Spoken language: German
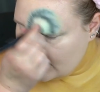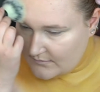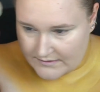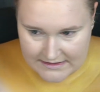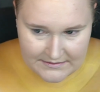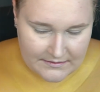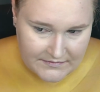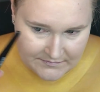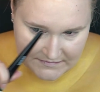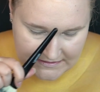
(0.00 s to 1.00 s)
Oh, jetzt habe ich da ein
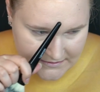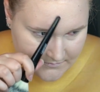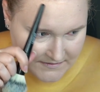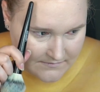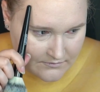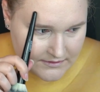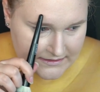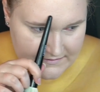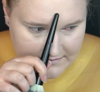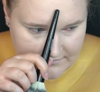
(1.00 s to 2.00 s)
bisschen... Hier ist ein bisschen dunkel
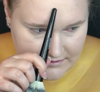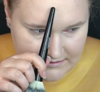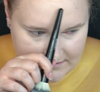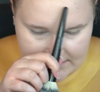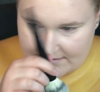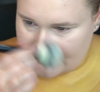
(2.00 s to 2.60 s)
jetzt geworden, ne?